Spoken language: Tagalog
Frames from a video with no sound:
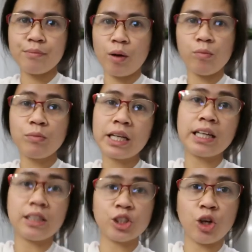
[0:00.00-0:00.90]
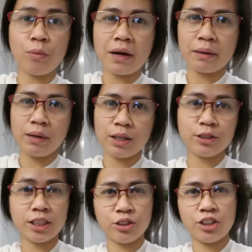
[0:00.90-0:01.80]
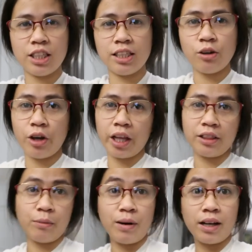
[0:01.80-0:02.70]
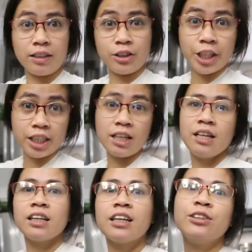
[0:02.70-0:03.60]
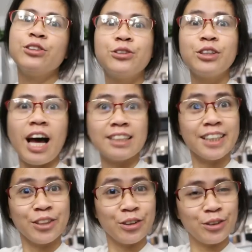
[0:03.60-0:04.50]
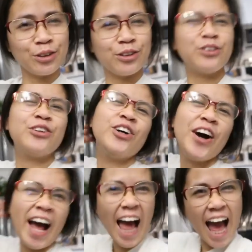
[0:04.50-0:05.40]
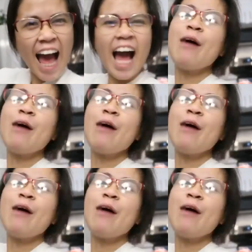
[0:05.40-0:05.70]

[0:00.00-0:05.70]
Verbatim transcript: Pag bumili ka ng siomay, mayroon siyang chili oil, di ba? Ganon. Ganon yung lasa ng luto ko. Ah!